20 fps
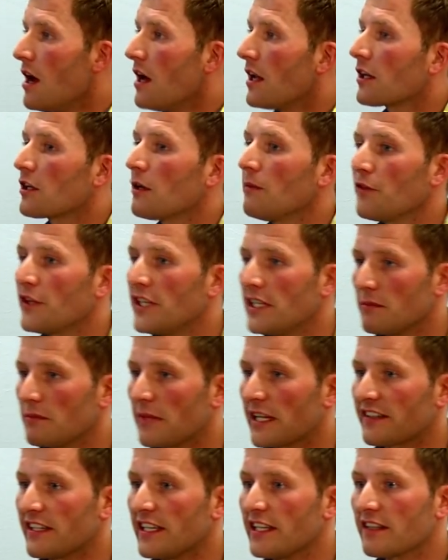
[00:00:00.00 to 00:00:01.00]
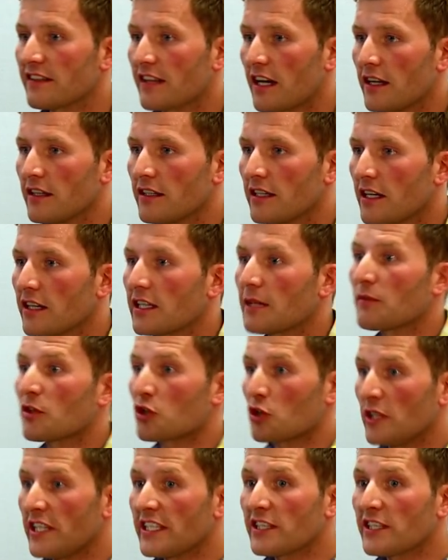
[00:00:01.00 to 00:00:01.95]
Dann kommt von hinten Mercedes an, ja, gibt da schon